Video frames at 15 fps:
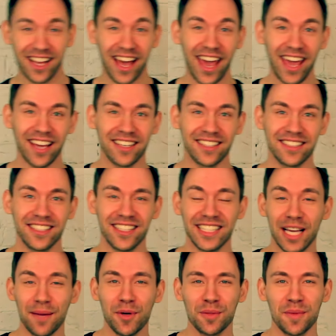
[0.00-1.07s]
Hey,
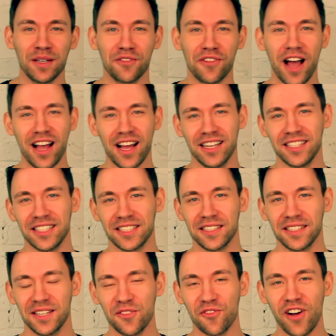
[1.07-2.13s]
ich habe heute mal eine Frage an
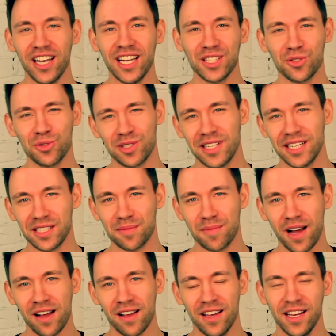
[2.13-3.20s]
dich. Wann hast du das letzte
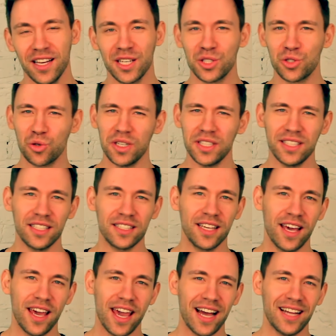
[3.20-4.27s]
Mal so
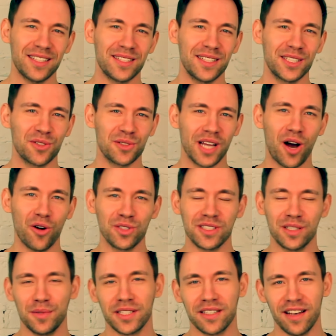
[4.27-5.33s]
richtig herzlich und
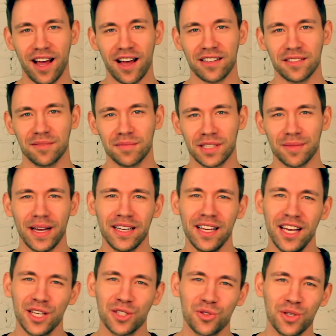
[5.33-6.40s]
ausgiebig gelacht? Ich meine,
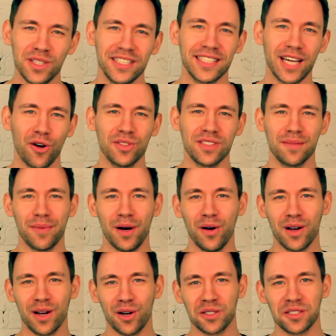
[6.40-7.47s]
so richtig aus dem
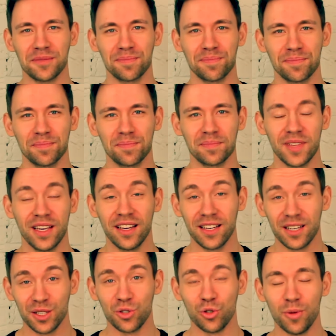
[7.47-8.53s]
Bauch heraus.
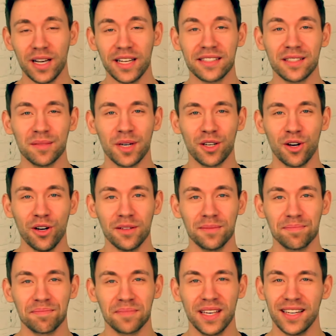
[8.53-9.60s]
Du überlegst immer noch?
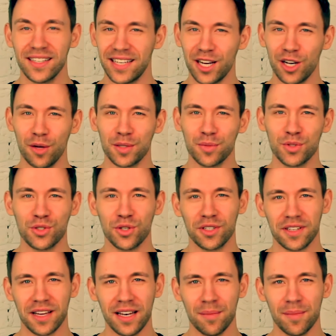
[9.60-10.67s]
Dann glaube ich, musst du
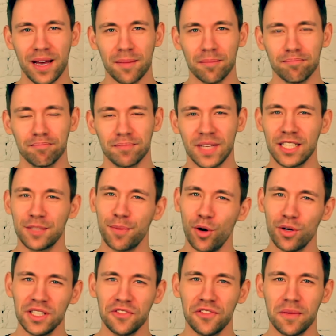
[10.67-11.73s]
heute dranbleiben, denn ich
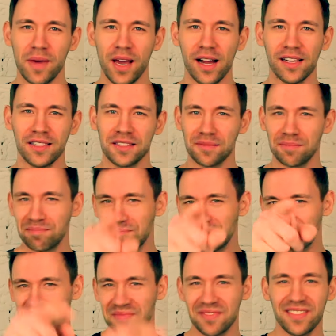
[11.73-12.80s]
brauche nicht viel mehr als
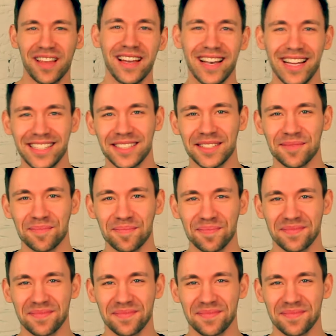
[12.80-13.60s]
dein Lächeln.